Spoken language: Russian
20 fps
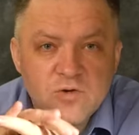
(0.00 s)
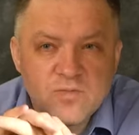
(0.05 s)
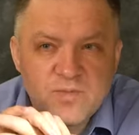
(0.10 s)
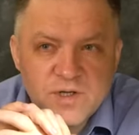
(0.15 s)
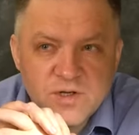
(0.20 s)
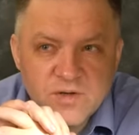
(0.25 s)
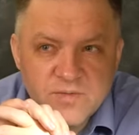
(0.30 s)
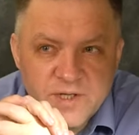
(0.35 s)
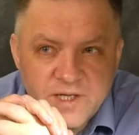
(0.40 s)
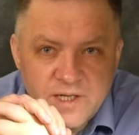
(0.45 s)
ее
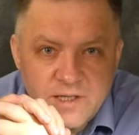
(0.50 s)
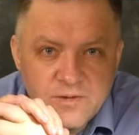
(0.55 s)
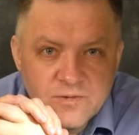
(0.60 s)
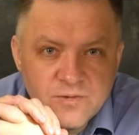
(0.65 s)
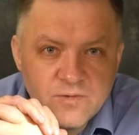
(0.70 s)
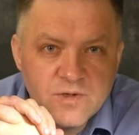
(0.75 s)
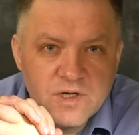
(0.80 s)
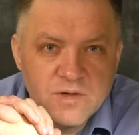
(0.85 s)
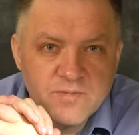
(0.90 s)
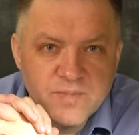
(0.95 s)
приобрели
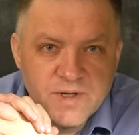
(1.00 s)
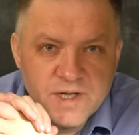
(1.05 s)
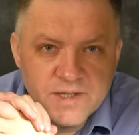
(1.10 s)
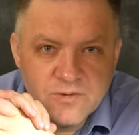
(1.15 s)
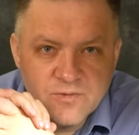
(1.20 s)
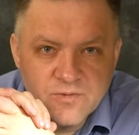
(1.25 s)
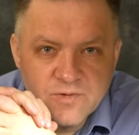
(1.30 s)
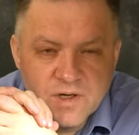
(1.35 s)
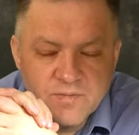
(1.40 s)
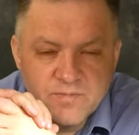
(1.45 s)
у
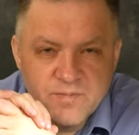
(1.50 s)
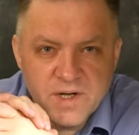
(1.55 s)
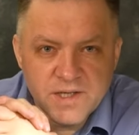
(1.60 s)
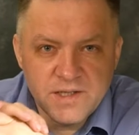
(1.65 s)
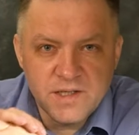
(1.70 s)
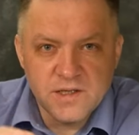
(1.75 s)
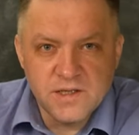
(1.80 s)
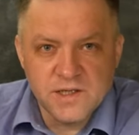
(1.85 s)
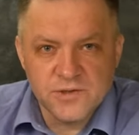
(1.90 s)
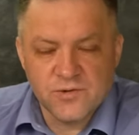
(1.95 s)
компании, у
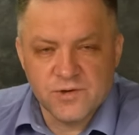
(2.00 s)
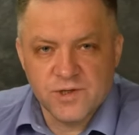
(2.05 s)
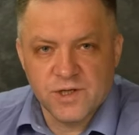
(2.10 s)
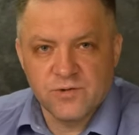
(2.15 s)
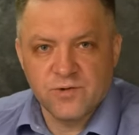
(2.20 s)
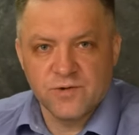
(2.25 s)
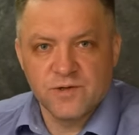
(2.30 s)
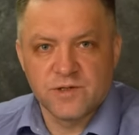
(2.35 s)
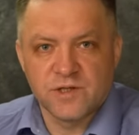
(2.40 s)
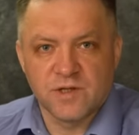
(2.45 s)
компании, которая
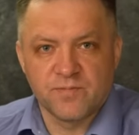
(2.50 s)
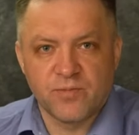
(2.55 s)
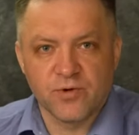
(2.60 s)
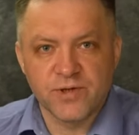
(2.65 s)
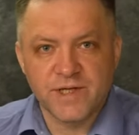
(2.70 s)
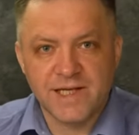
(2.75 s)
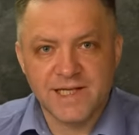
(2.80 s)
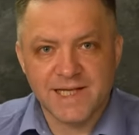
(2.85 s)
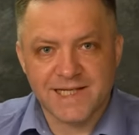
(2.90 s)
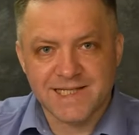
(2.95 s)
находится
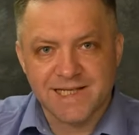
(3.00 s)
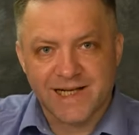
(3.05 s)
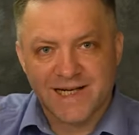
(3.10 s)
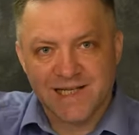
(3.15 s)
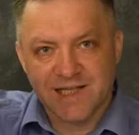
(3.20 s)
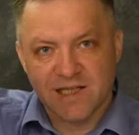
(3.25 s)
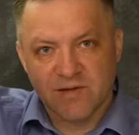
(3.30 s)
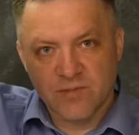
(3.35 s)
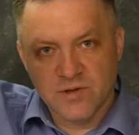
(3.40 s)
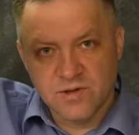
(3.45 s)
под
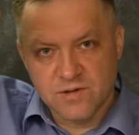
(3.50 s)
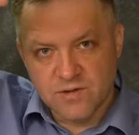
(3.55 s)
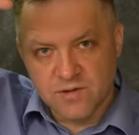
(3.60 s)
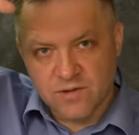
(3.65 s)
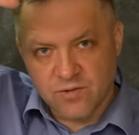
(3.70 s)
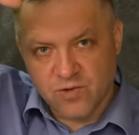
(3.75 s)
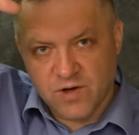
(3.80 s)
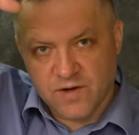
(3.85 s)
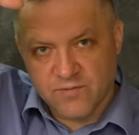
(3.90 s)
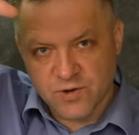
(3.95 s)
иностранным
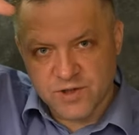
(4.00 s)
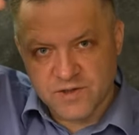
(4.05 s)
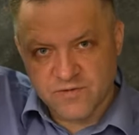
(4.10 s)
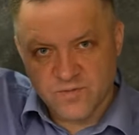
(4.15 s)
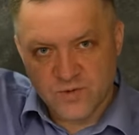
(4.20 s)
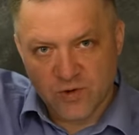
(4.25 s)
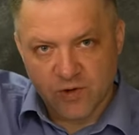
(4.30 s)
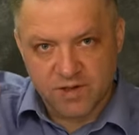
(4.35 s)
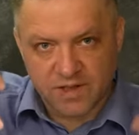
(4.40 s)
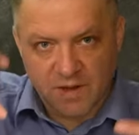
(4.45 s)

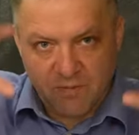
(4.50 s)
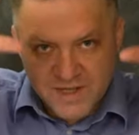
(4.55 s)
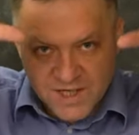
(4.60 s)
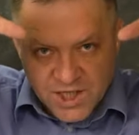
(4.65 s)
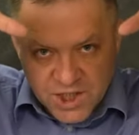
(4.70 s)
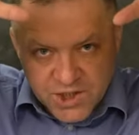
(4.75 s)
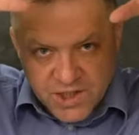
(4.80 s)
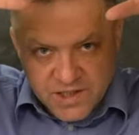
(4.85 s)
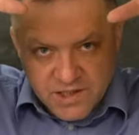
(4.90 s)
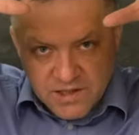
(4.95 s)
руководством, то есть там
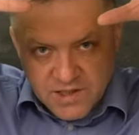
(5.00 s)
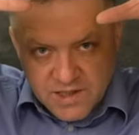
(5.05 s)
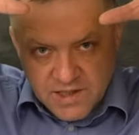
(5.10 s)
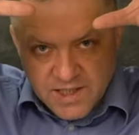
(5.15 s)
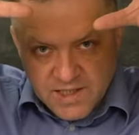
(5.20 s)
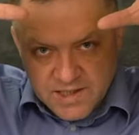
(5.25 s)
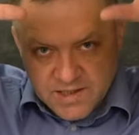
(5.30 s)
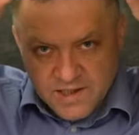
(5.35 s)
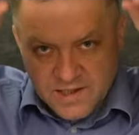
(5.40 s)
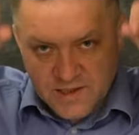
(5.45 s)
граждане
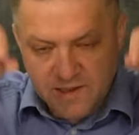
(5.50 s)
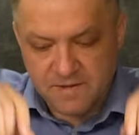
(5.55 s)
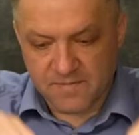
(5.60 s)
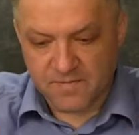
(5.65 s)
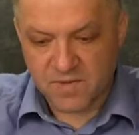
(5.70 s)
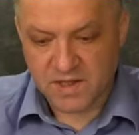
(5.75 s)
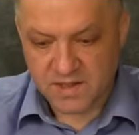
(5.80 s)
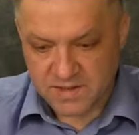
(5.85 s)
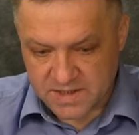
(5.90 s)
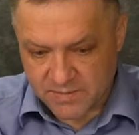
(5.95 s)
иностранные,
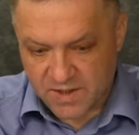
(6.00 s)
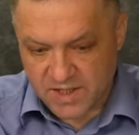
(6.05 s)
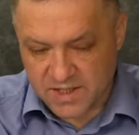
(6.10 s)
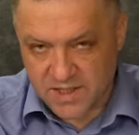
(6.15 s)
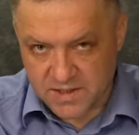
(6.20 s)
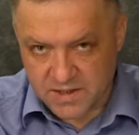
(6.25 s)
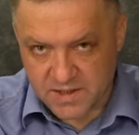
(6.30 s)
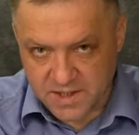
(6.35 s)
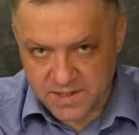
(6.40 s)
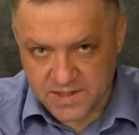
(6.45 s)
сама
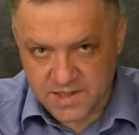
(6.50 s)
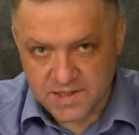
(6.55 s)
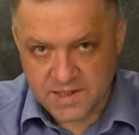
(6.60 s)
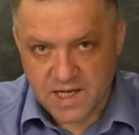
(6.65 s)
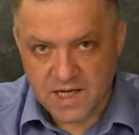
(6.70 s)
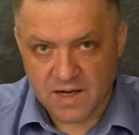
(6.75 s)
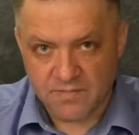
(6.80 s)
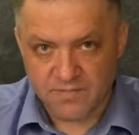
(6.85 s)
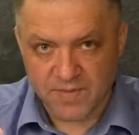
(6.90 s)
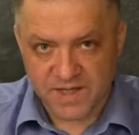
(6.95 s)

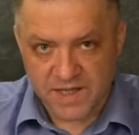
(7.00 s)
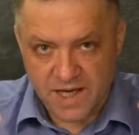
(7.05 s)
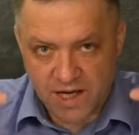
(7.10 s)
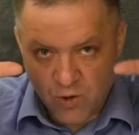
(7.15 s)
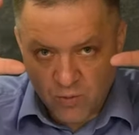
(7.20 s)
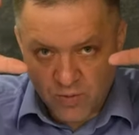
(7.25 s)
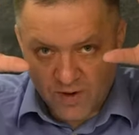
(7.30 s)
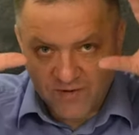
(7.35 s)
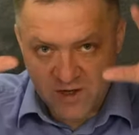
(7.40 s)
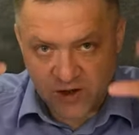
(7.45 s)
российская компания,
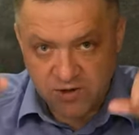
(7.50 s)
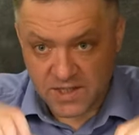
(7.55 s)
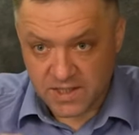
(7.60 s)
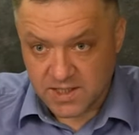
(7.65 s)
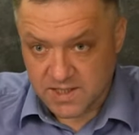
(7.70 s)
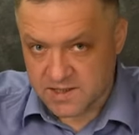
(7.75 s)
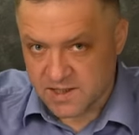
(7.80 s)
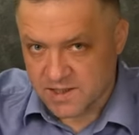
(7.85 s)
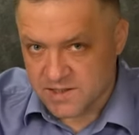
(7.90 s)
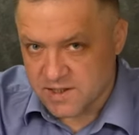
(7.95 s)
а управляют
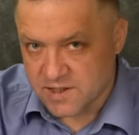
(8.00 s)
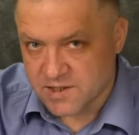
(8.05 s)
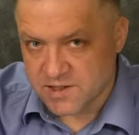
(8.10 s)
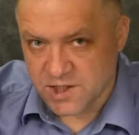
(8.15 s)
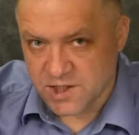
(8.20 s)
иностранные